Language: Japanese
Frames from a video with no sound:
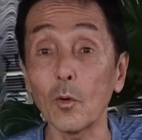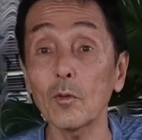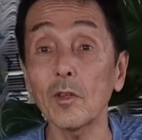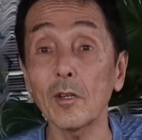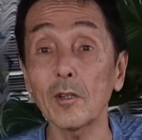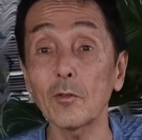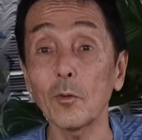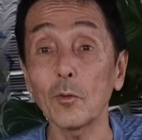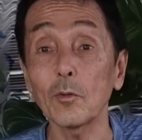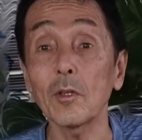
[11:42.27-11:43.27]
この生
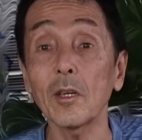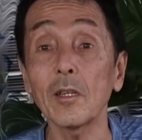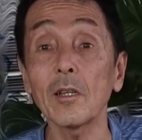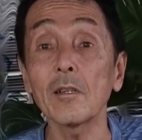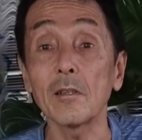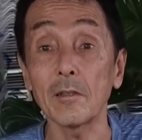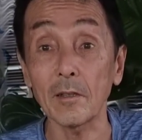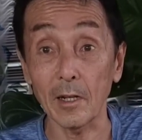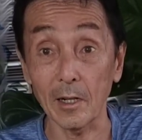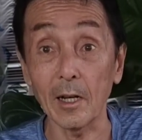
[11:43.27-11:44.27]
活を送っていけないで
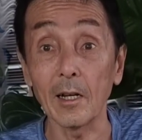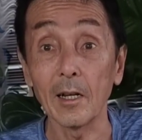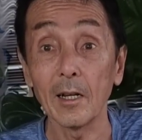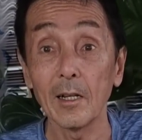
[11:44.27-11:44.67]
すから、